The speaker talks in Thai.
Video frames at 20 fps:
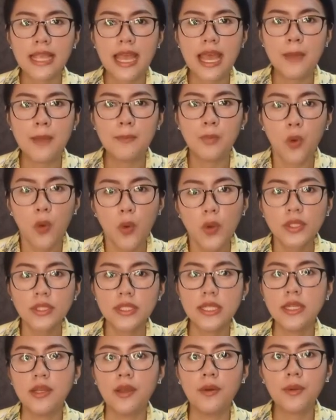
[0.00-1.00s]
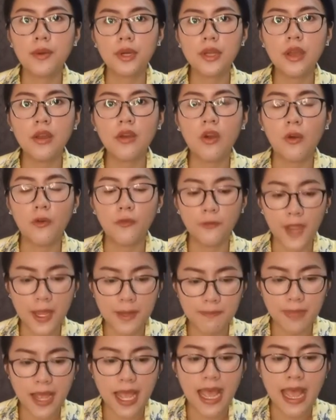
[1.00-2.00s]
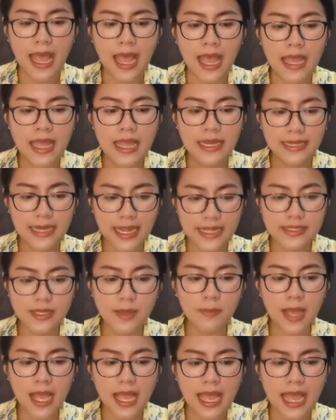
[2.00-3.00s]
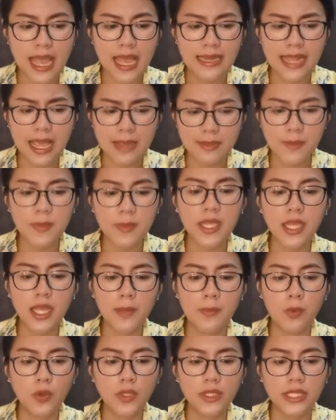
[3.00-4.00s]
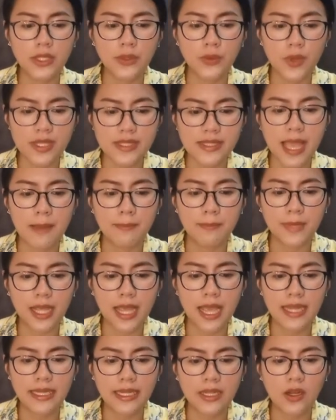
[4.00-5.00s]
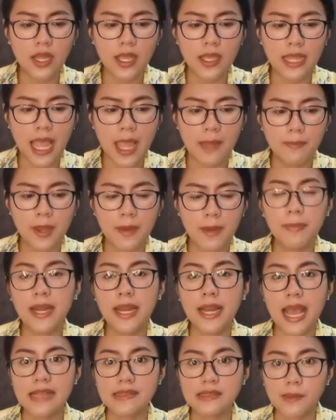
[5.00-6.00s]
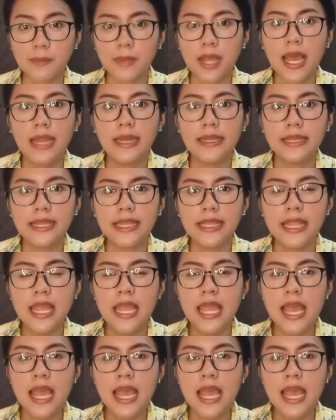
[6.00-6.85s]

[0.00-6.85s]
การพูดถึงเรื่องของไฟป่า ในสภาถ้าจะไม่เคยพูดถึงด้วยซ้ำนะคะอันนี้ก็เลยกลายเป็นปัญหาสำคัญที่